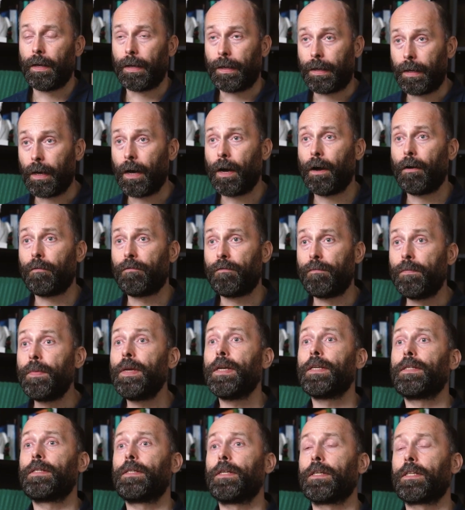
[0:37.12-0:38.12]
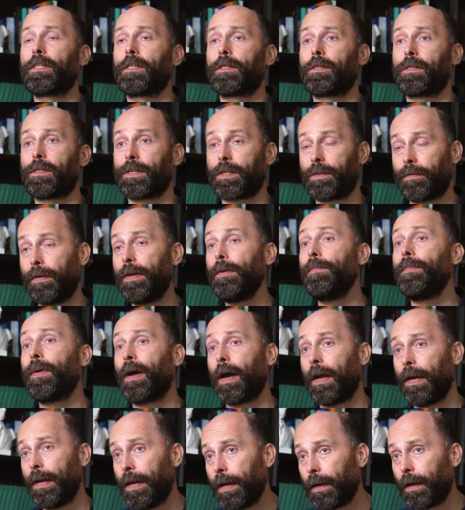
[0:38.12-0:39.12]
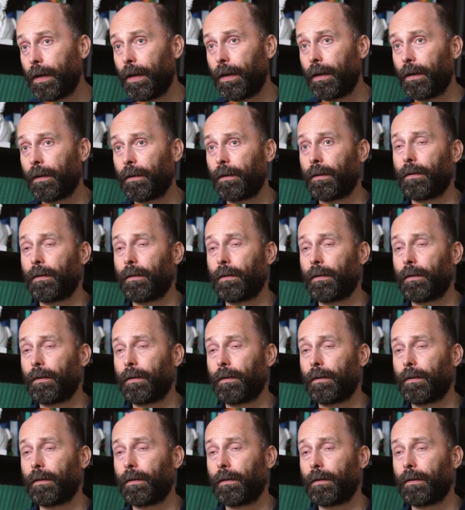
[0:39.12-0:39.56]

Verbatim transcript: Я вместе со своим коллегой